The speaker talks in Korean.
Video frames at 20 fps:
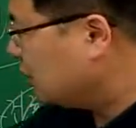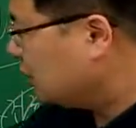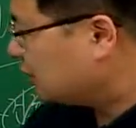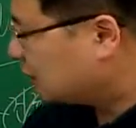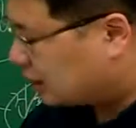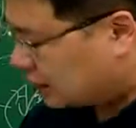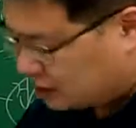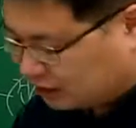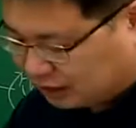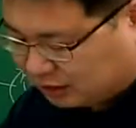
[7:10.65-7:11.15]

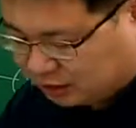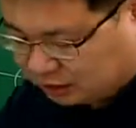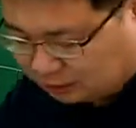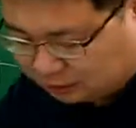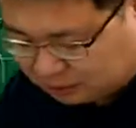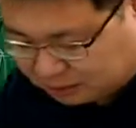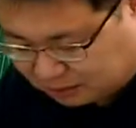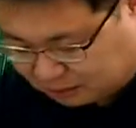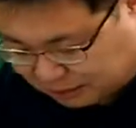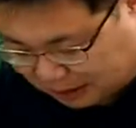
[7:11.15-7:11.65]
자세히
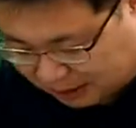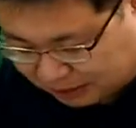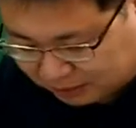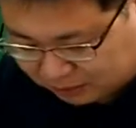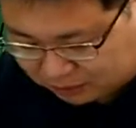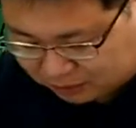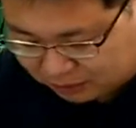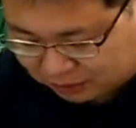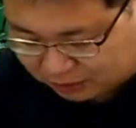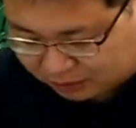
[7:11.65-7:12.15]
읽어보시면 반대로
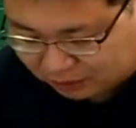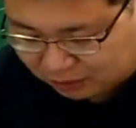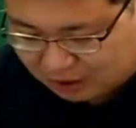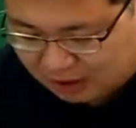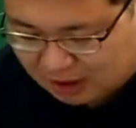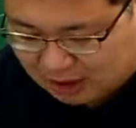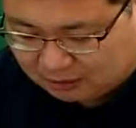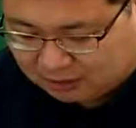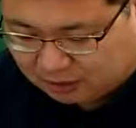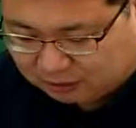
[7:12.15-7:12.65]
썼어요.
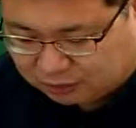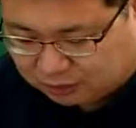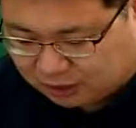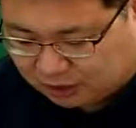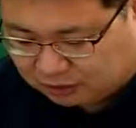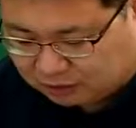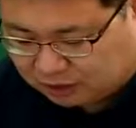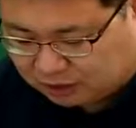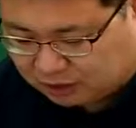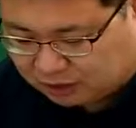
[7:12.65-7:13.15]
법률
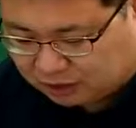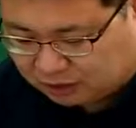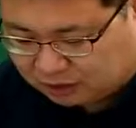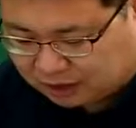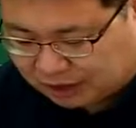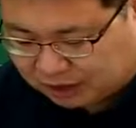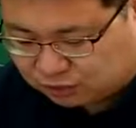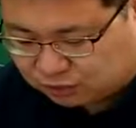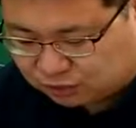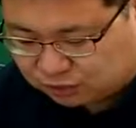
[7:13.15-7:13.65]
행위에 이어
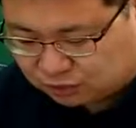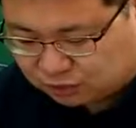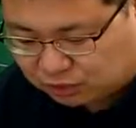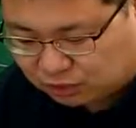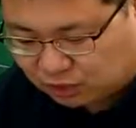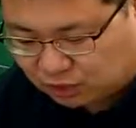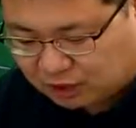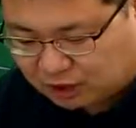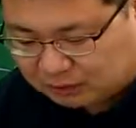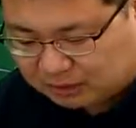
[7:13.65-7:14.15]
단축 또는
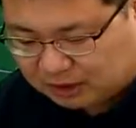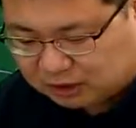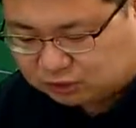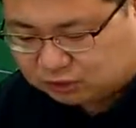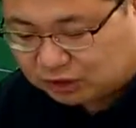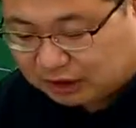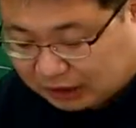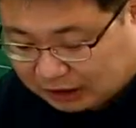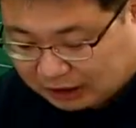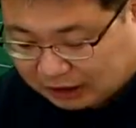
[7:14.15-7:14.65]
경감할 수
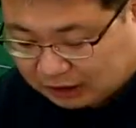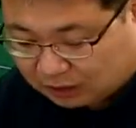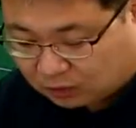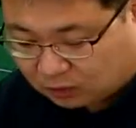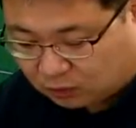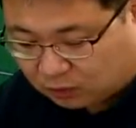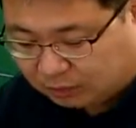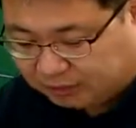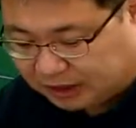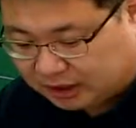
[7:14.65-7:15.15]
있는
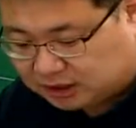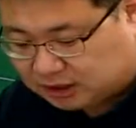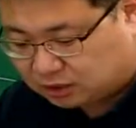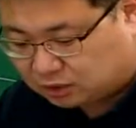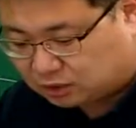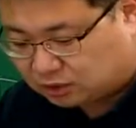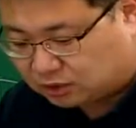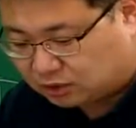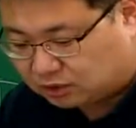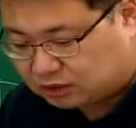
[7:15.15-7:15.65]
거고, 배제
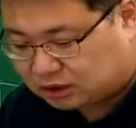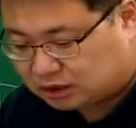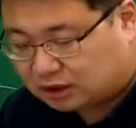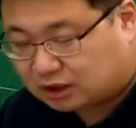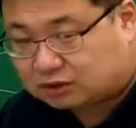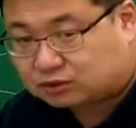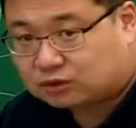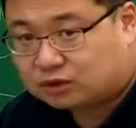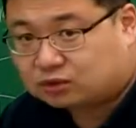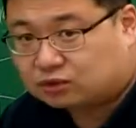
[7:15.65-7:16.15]
또는 연장,
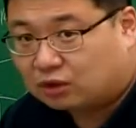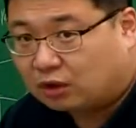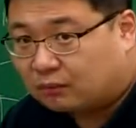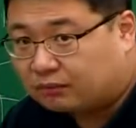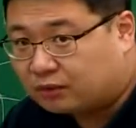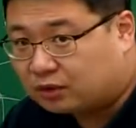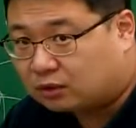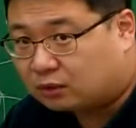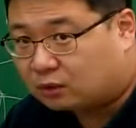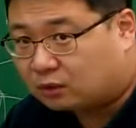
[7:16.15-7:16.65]
가중할 수
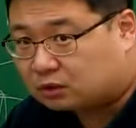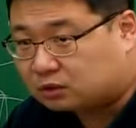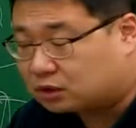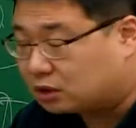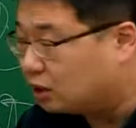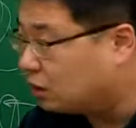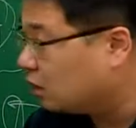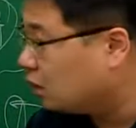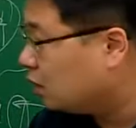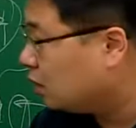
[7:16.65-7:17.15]
없는 거고. 그렇죠?